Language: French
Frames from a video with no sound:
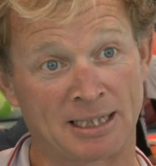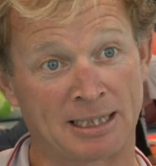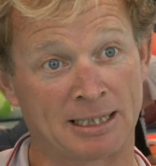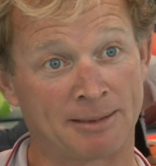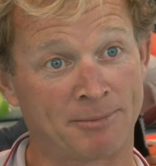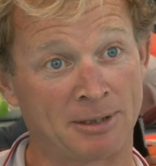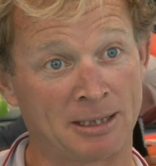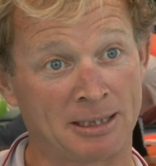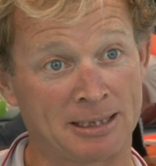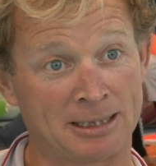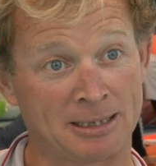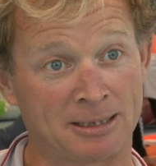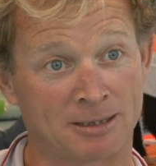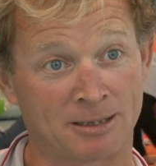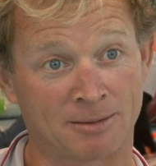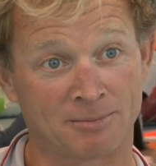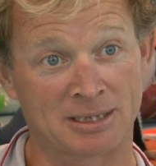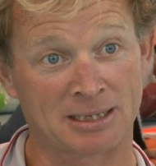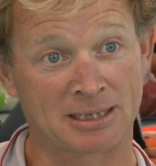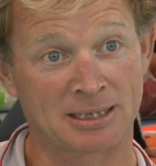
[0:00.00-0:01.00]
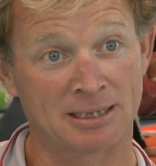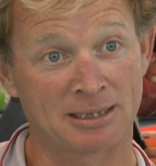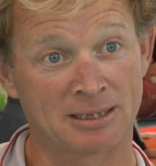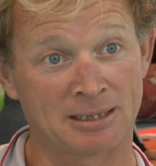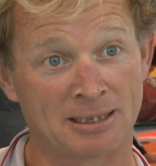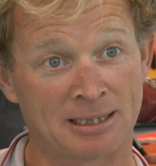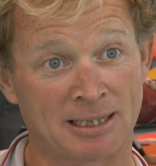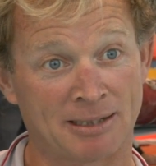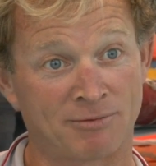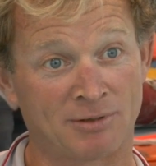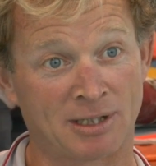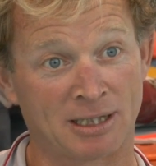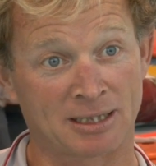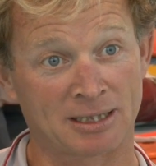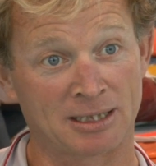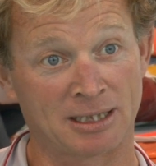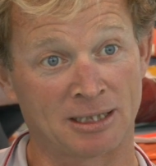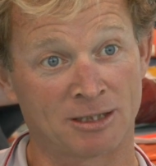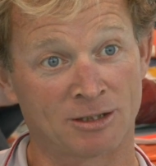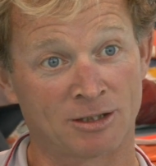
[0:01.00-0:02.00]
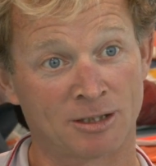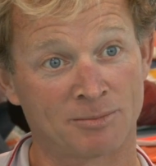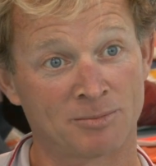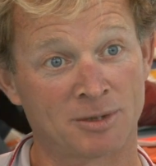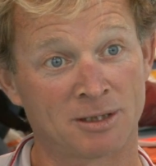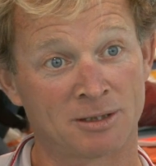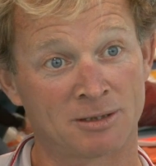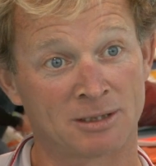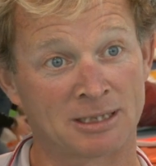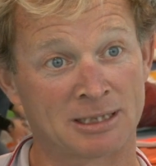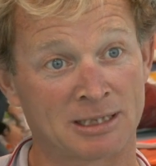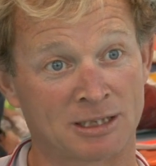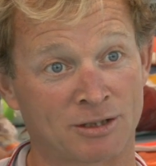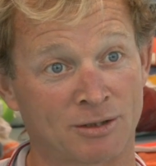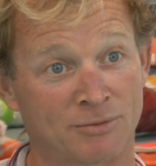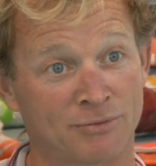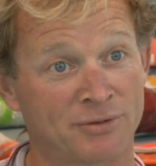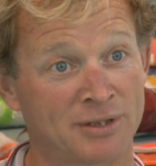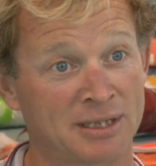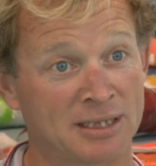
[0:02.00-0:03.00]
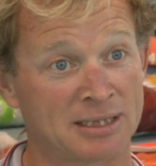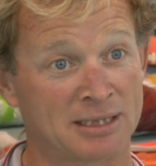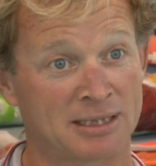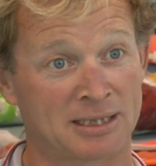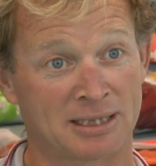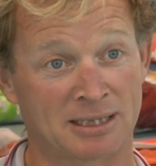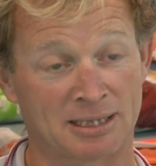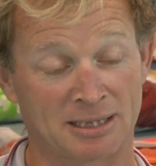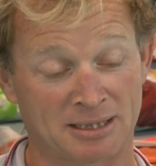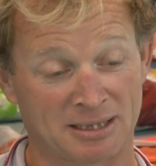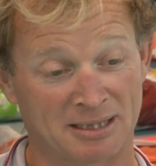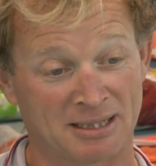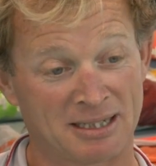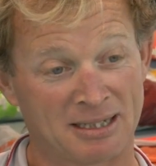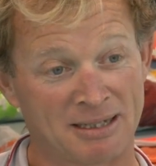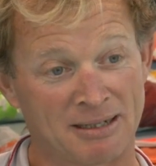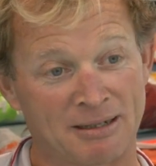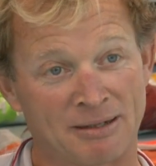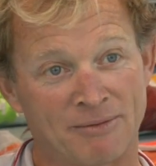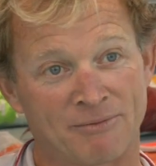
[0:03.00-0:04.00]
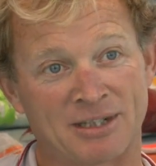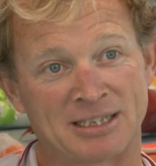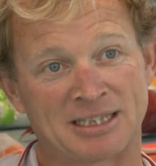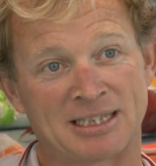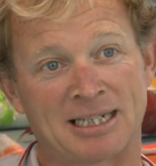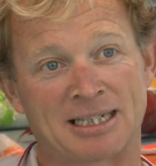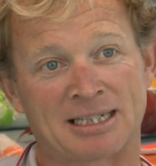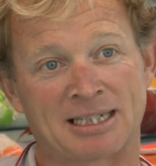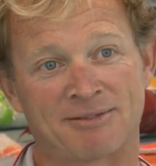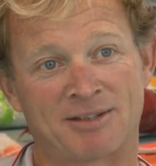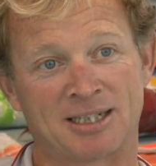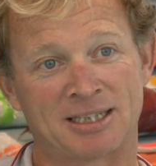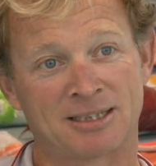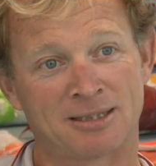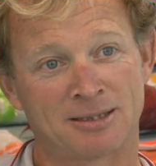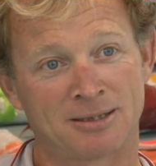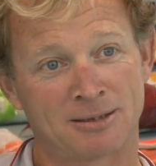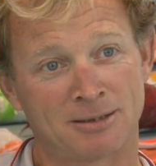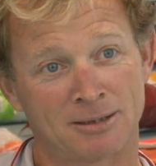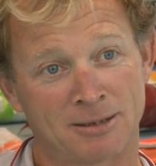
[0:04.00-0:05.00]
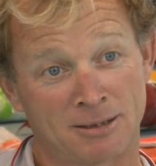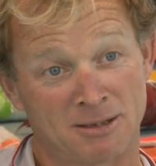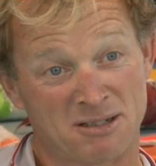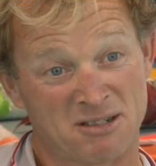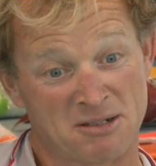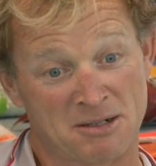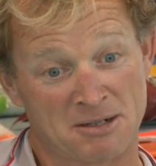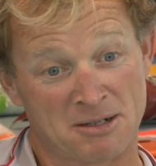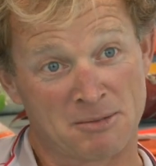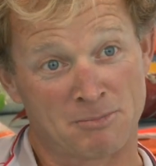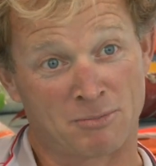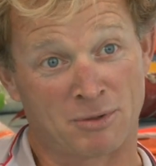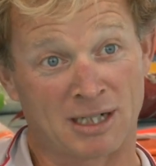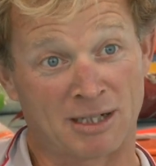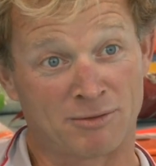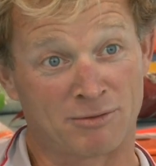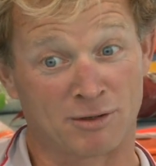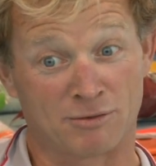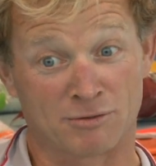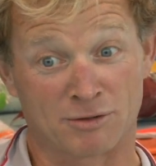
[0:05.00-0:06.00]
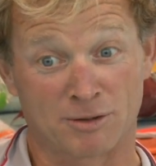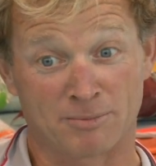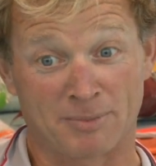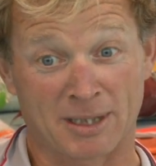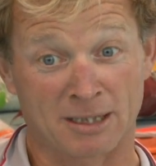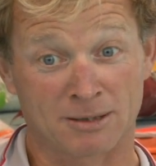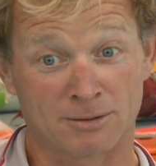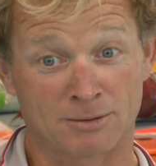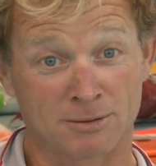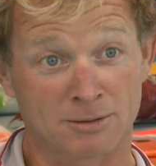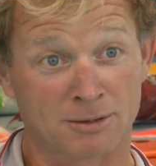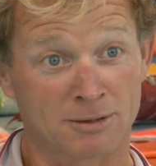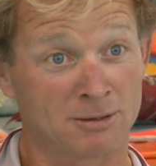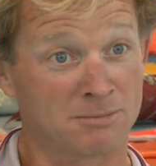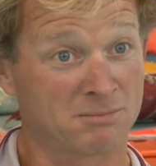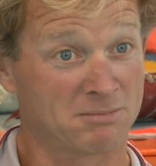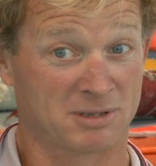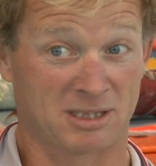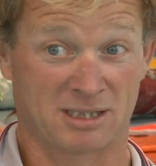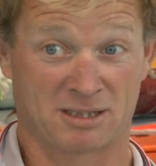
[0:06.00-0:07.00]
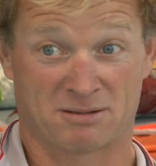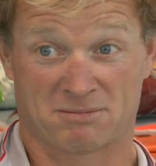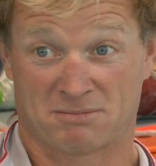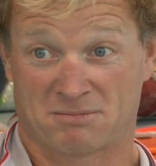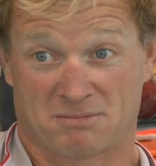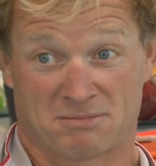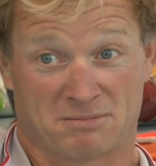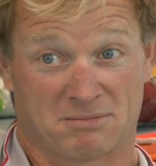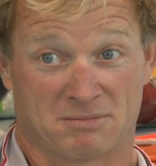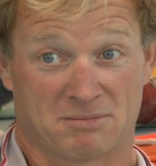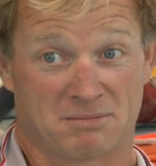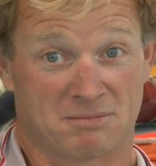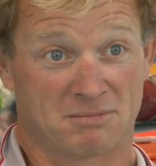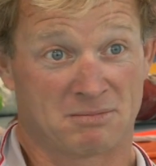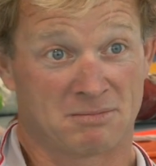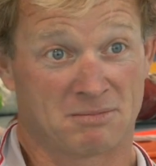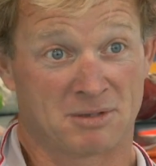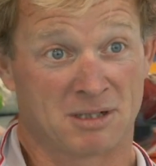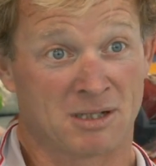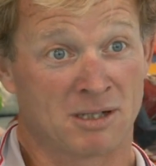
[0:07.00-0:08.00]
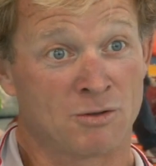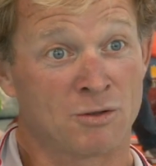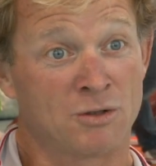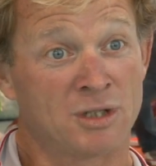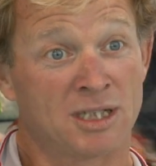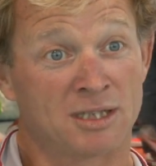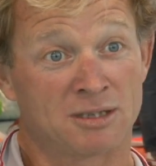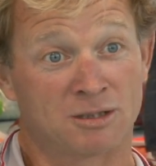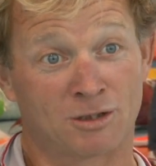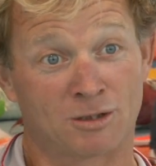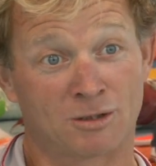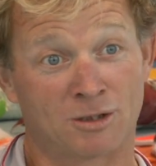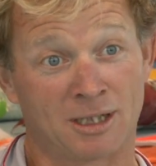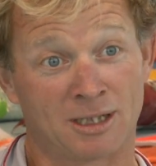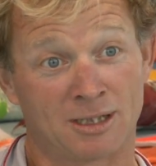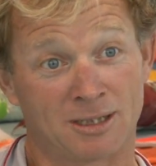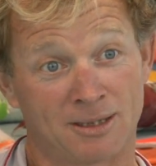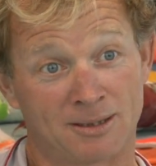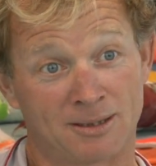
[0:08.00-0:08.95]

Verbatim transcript: a des buildings comme ici, des voileries énormes, c'est chauffé, c'est facile à travailler. Pour la Volvo, par contre, c'est unique, je crois.